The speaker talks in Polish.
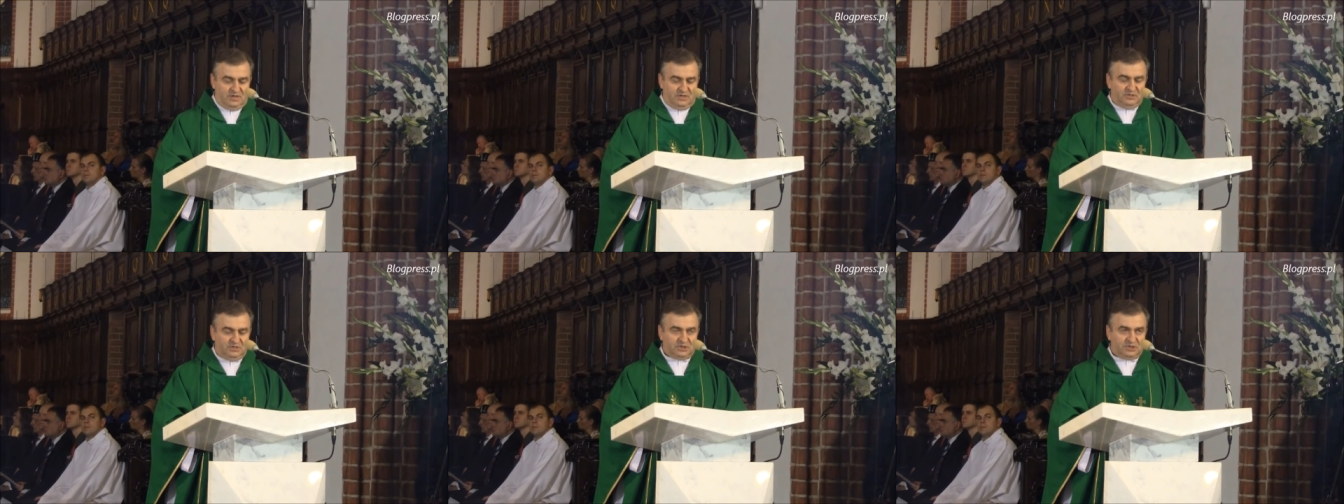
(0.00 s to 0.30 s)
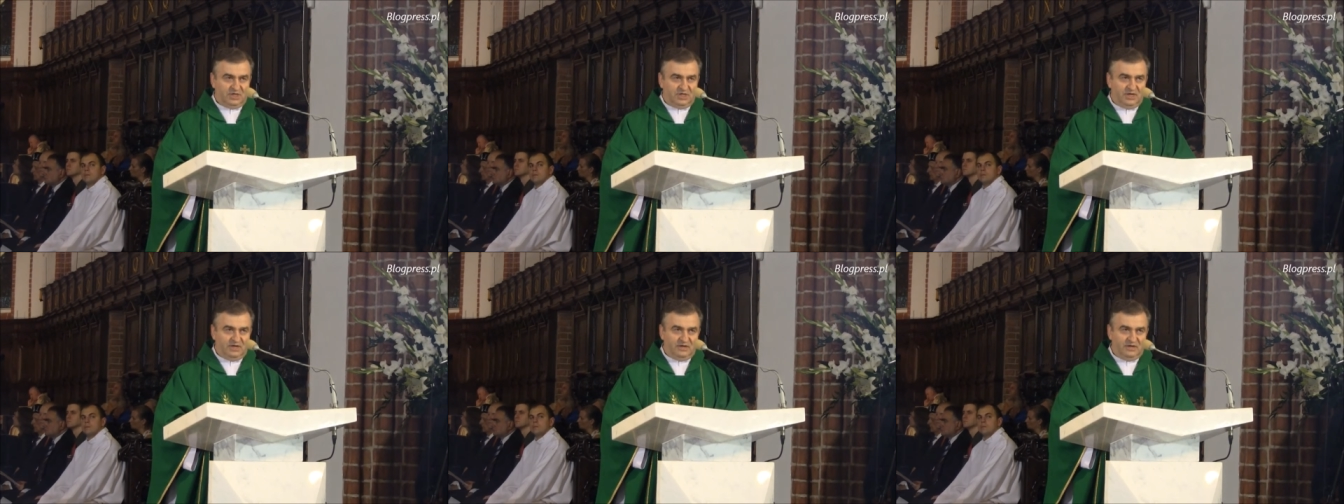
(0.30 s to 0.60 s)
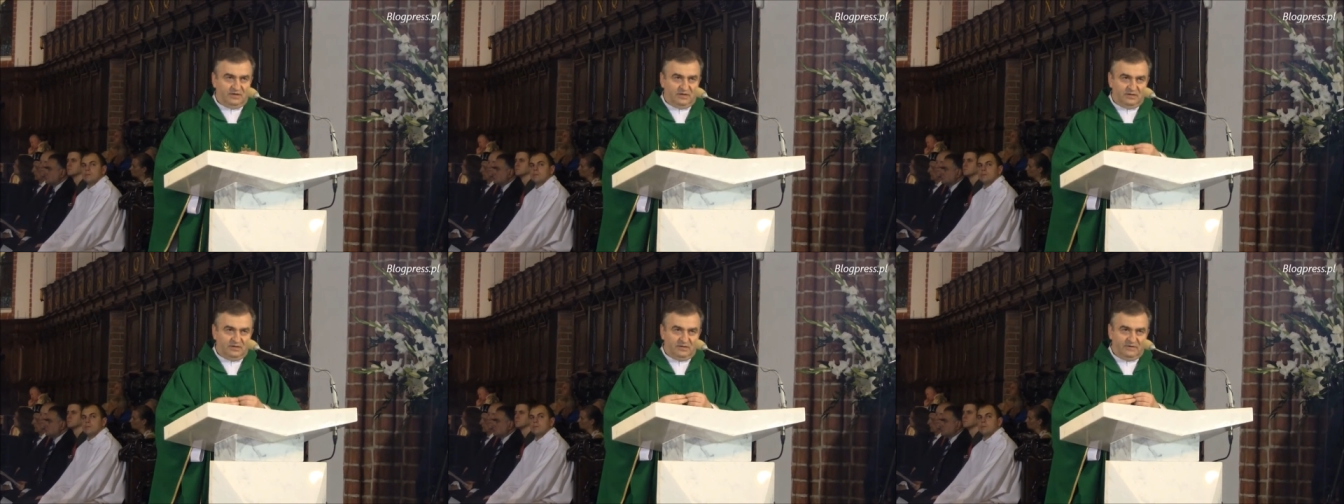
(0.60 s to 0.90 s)
że
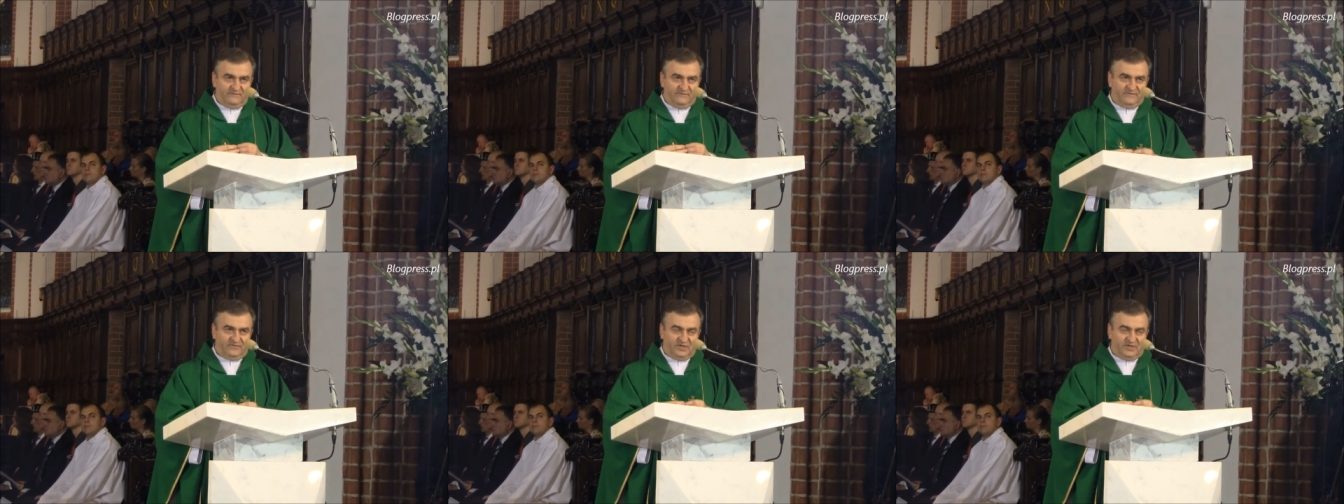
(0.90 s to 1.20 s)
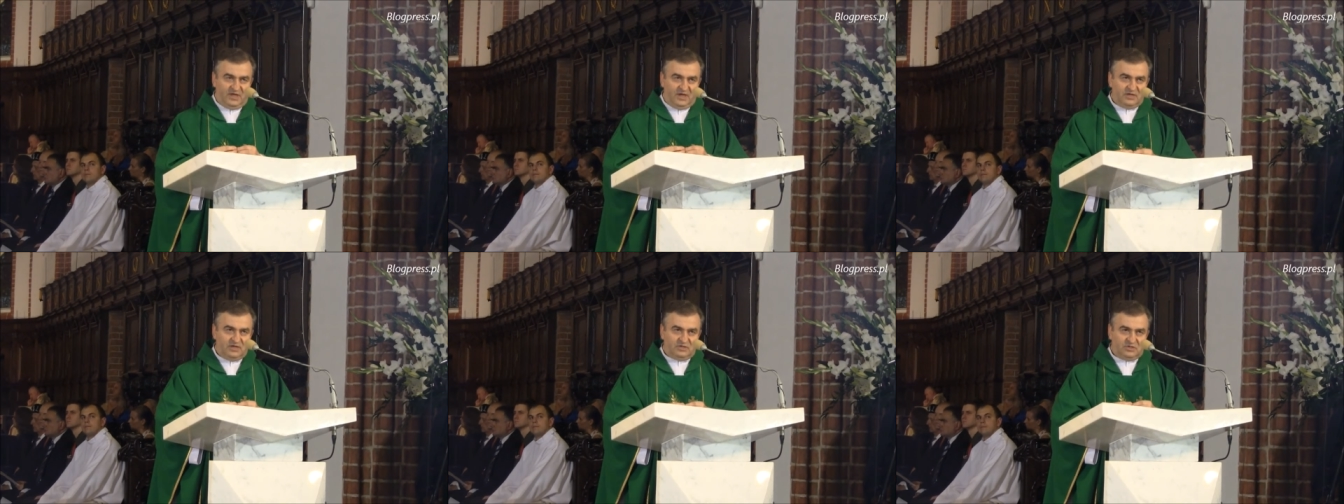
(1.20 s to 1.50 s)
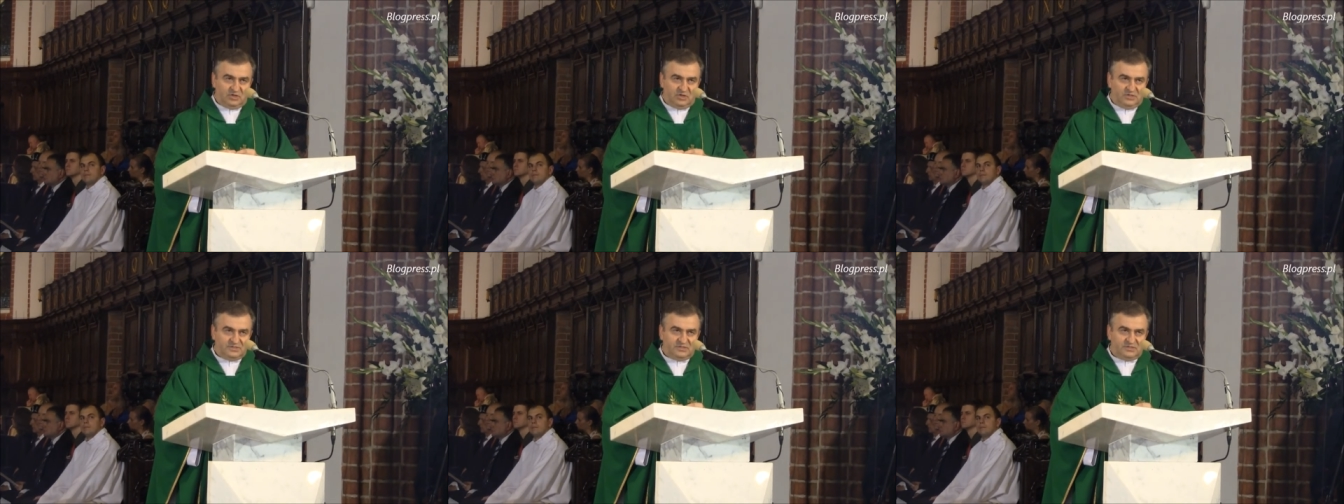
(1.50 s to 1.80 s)
w tej
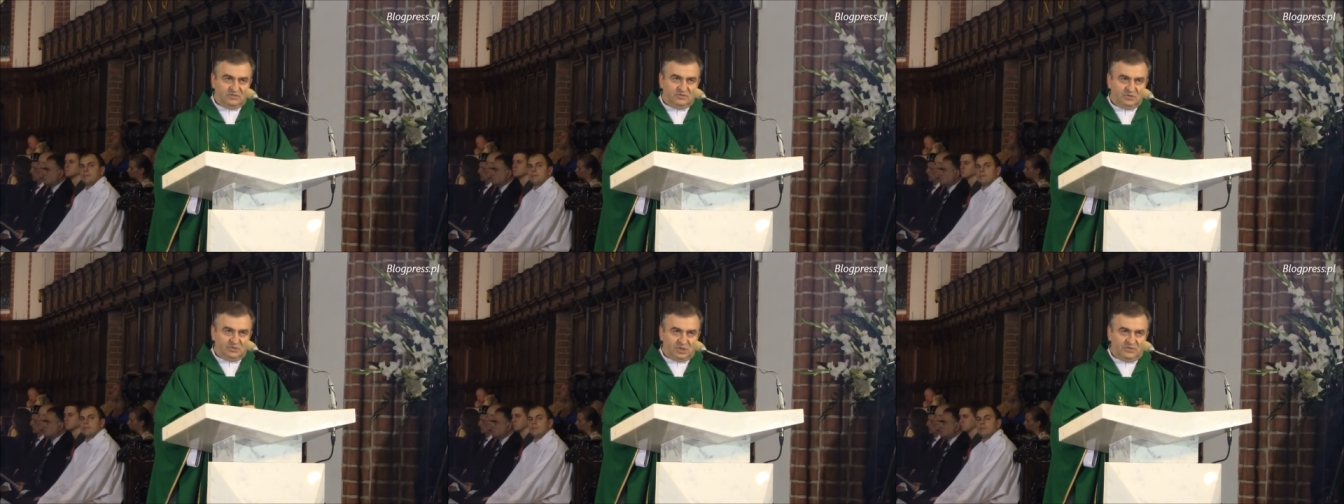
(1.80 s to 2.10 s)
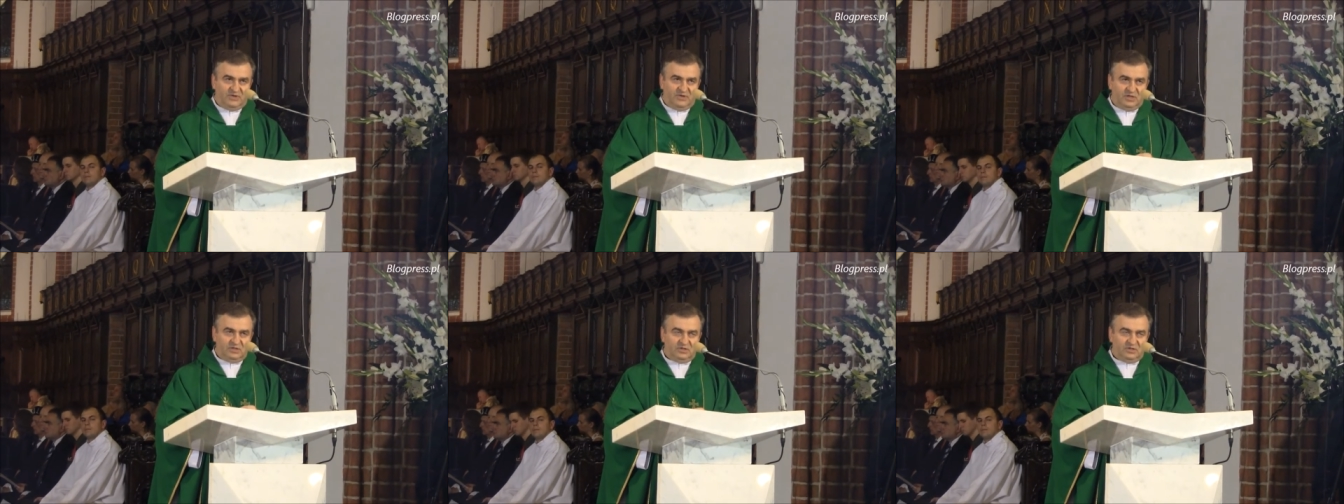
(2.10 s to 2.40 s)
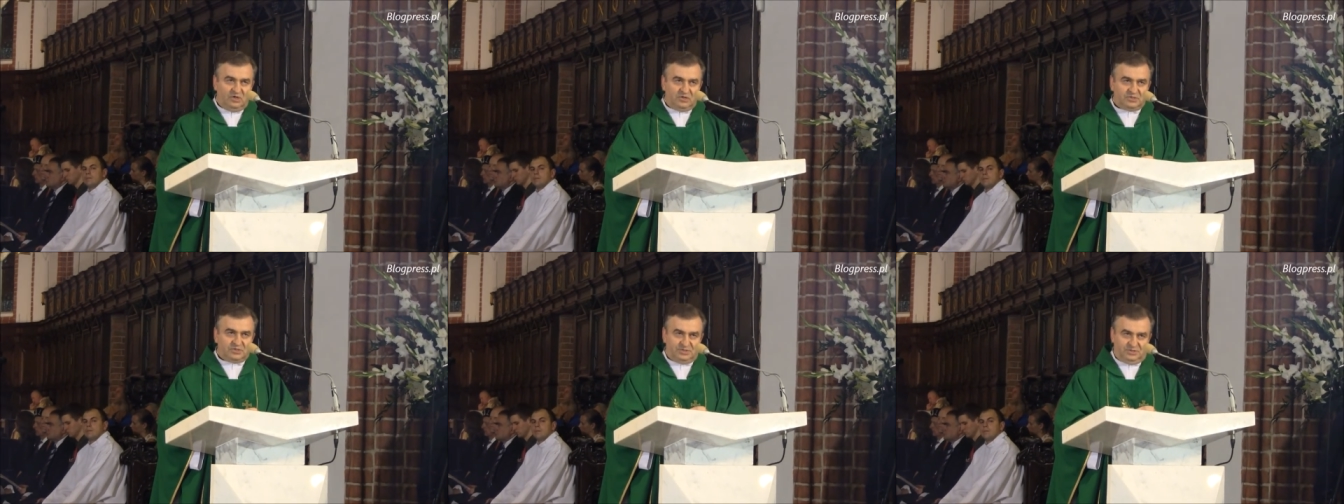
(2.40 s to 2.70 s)
drodze do
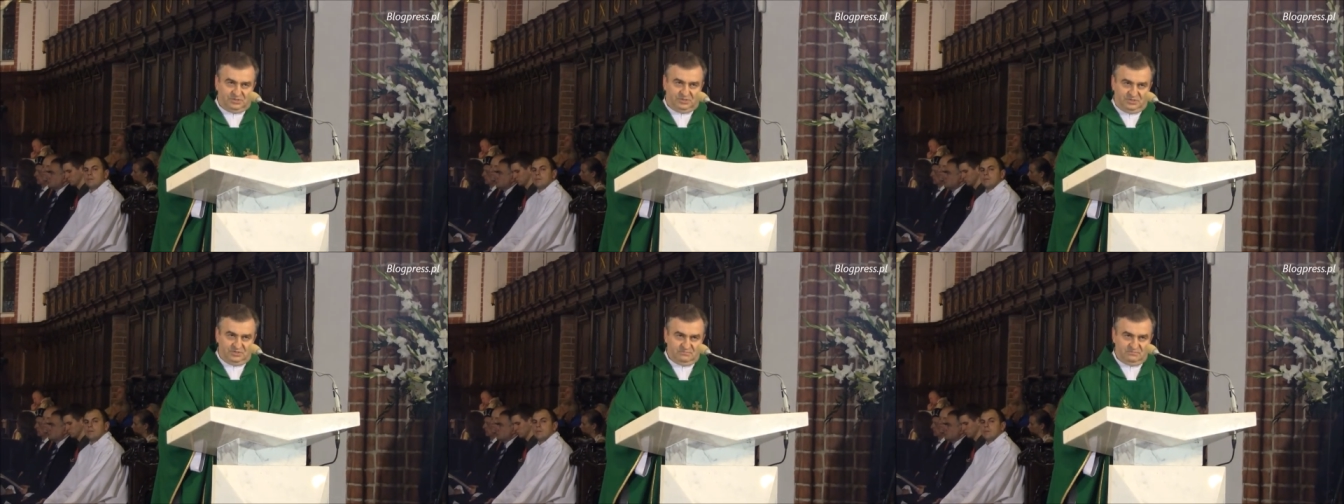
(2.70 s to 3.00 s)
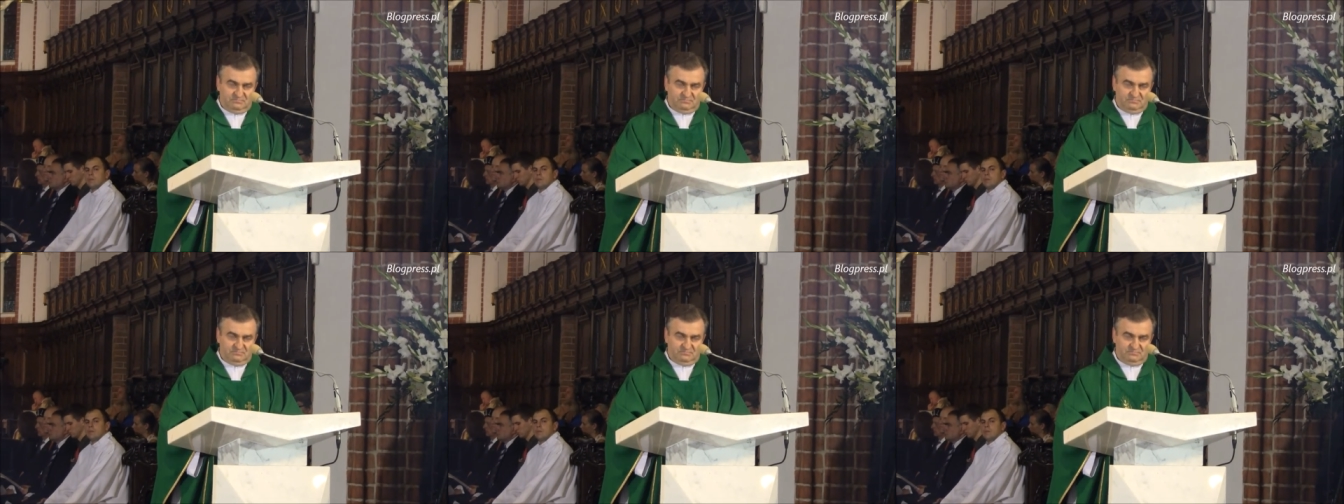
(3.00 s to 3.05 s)
świętości